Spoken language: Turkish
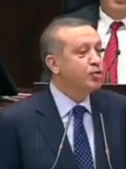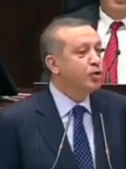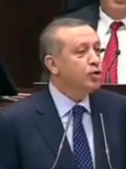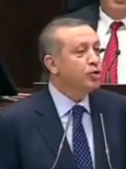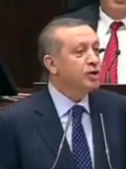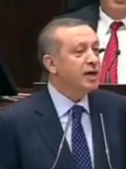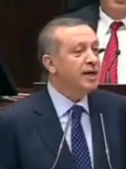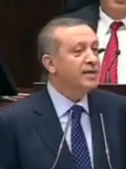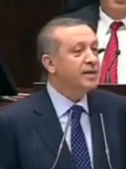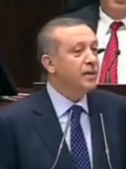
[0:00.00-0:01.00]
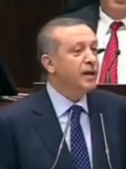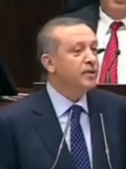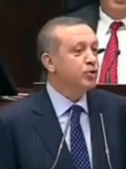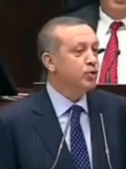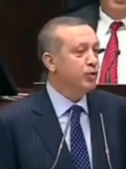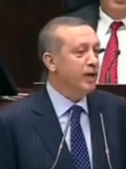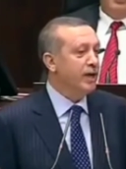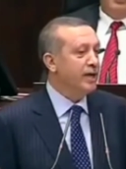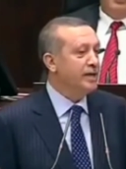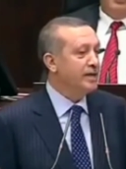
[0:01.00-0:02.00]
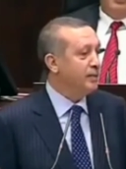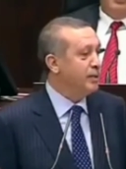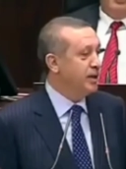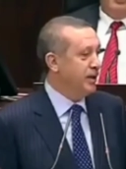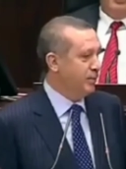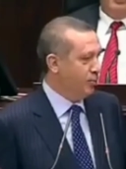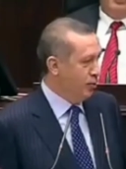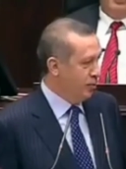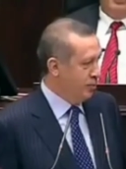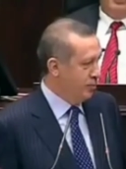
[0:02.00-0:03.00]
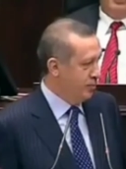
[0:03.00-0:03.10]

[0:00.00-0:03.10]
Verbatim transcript: Türkçe Namaz Sureleri isimli kitap diyor.